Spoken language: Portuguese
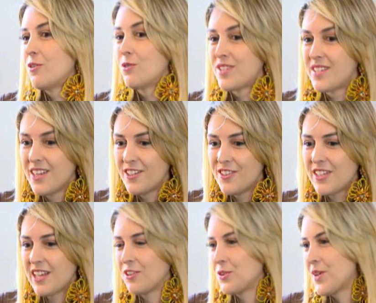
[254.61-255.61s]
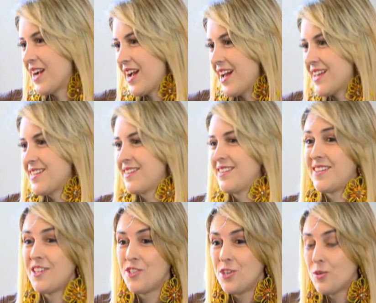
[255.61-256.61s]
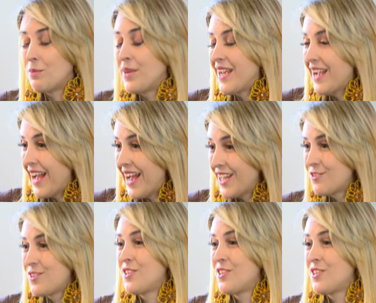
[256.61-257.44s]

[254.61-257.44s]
Gostando de estar na tua casa, te sentindo abrigado,